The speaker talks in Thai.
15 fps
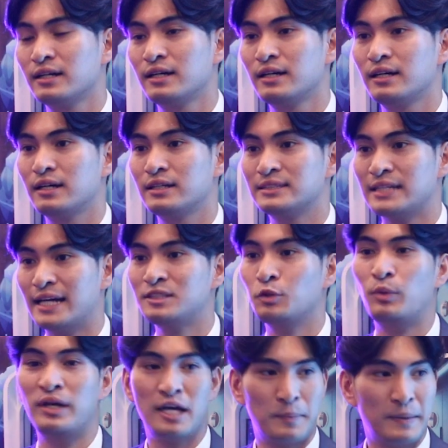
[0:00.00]
คือไซ
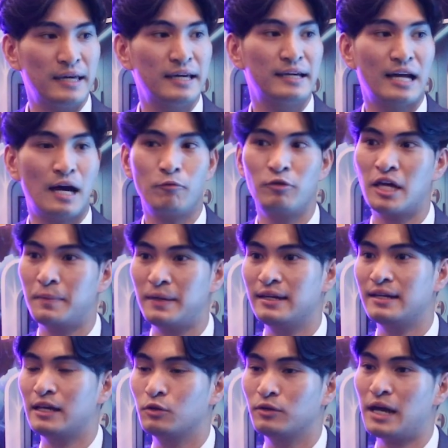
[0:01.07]
ส์ VIP นะครับ VIP
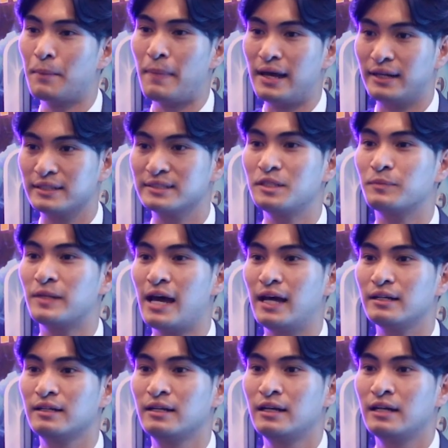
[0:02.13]
เนี่ยอยู่ได้8-10 ท่า
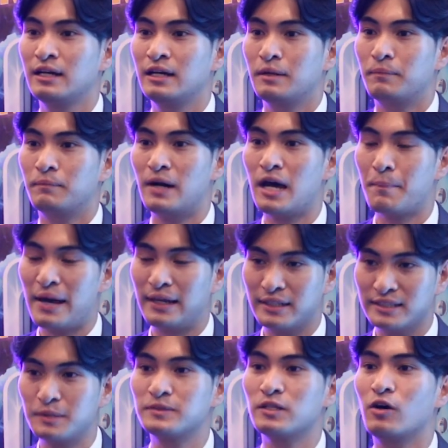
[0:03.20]
น
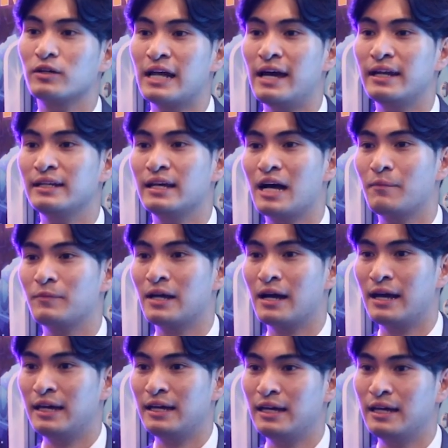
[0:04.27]
8-12 ท่านนะครับ ยัง
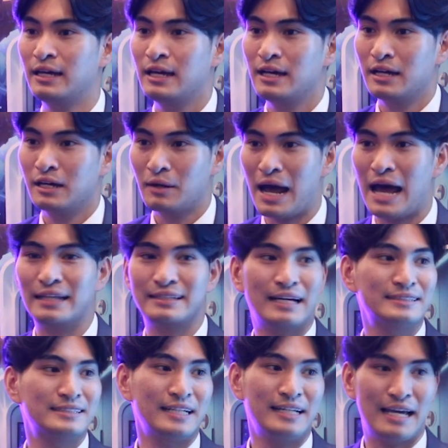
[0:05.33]
ไงหาร
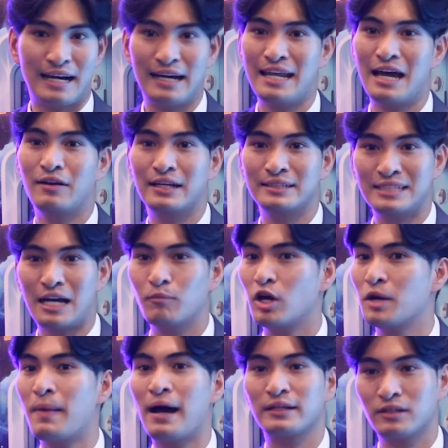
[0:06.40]
กันเฉลี่ยกันแล้วเนี่ย
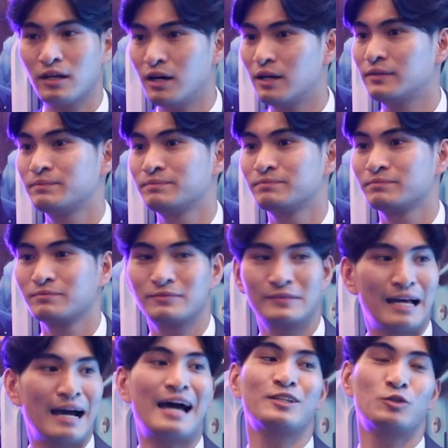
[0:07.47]
300 บาทก็
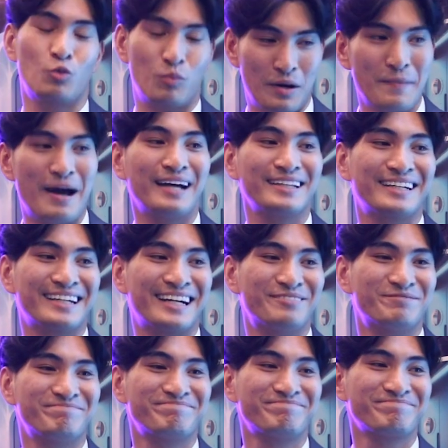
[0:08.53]
ราคาถูกมากๆเลยครับ